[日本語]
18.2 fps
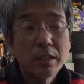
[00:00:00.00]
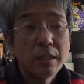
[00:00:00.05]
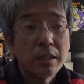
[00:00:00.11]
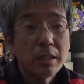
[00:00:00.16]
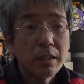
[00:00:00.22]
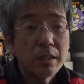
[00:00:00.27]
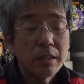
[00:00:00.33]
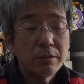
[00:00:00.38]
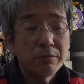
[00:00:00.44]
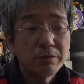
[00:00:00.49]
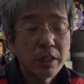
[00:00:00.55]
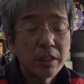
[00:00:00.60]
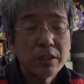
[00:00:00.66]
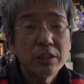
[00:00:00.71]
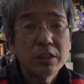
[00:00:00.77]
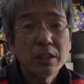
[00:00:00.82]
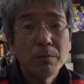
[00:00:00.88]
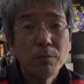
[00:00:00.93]
えー、船
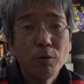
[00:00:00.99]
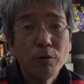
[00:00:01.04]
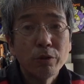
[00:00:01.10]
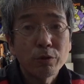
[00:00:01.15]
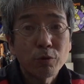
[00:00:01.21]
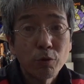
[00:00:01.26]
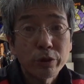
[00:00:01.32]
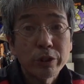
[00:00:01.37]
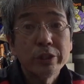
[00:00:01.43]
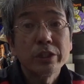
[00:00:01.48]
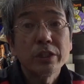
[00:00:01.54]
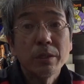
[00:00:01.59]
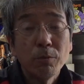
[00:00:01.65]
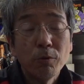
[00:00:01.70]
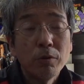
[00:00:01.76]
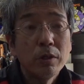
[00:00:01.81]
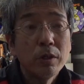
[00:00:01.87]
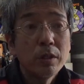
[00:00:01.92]
にしても飛行機にして
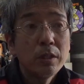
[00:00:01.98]
も